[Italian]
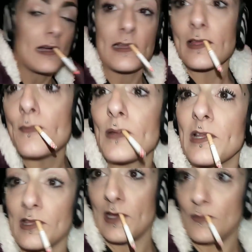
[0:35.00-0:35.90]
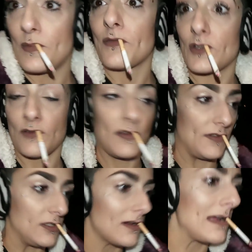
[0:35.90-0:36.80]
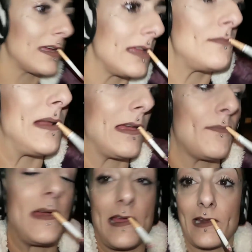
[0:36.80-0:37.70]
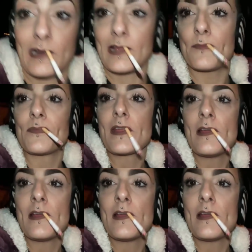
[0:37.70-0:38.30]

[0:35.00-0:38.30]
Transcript: Ai tempi dei tempi facevo i video, anche il Blackberry